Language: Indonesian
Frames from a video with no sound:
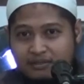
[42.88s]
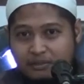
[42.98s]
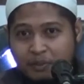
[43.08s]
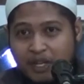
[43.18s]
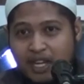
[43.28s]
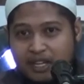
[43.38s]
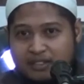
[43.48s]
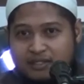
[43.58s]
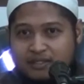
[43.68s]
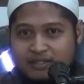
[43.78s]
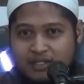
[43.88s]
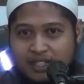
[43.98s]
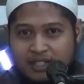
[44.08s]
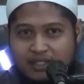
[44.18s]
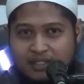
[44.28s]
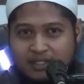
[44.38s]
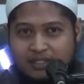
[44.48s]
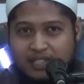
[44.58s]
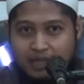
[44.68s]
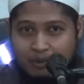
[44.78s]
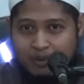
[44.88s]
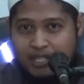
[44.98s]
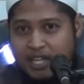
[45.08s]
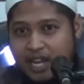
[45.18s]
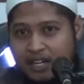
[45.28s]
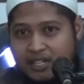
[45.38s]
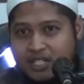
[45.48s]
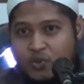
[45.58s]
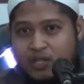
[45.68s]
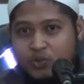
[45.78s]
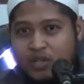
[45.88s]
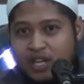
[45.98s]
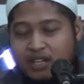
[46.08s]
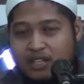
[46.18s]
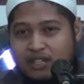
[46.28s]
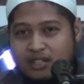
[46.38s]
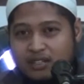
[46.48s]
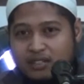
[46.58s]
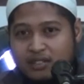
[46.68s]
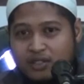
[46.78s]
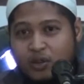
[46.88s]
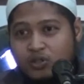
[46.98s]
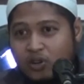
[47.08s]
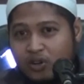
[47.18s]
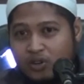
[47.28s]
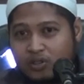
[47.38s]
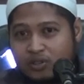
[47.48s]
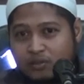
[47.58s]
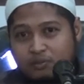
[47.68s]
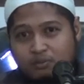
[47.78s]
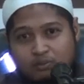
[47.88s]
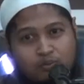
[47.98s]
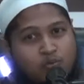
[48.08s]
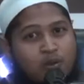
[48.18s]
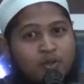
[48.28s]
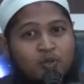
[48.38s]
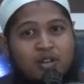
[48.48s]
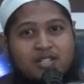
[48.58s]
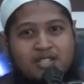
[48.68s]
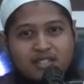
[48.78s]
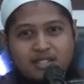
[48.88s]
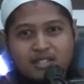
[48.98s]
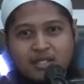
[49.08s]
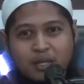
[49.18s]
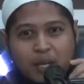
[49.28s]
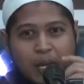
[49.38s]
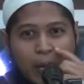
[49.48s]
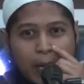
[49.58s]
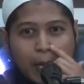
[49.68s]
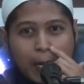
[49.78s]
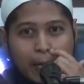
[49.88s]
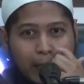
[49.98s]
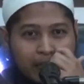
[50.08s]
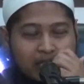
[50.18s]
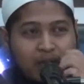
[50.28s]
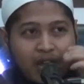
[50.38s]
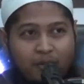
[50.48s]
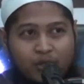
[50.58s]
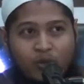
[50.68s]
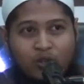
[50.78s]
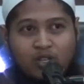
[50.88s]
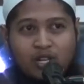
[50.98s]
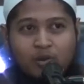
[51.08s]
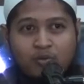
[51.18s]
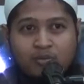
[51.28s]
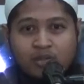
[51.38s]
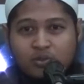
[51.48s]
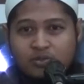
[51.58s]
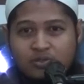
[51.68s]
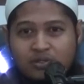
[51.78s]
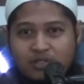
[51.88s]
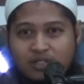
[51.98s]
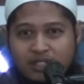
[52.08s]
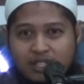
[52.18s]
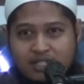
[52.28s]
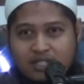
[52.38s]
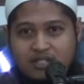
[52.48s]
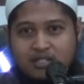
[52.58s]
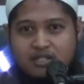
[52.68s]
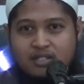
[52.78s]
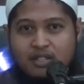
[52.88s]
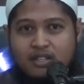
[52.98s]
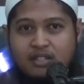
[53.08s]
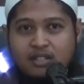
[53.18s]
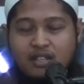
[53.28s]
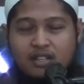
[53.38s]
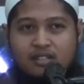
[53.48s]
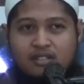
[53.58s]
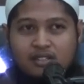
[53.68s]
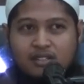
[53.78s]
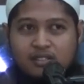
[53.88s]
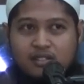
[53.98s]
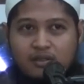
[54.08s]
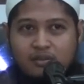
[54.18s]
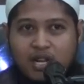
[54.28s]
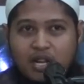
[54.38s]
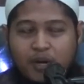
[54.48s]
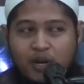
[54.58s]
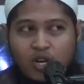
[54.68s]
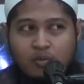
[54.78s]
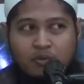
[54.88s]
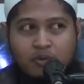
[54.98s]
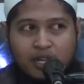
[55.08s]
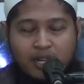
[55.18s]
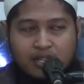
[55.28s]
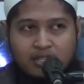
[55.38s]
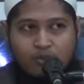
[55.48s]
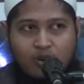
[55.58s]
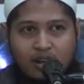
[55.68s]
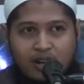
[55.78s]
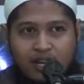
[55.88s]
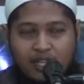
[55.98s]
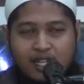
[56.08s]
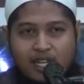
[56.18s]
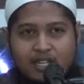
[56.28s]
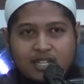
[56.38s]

Berbeda, ya. Kita membersihkan dari sesuatu yang kotor. Belum tentu najis. Ya, kita menganggap itu kotor namun belum tentu najis. Ya. Maka para ulama memberikan sebuah kaidah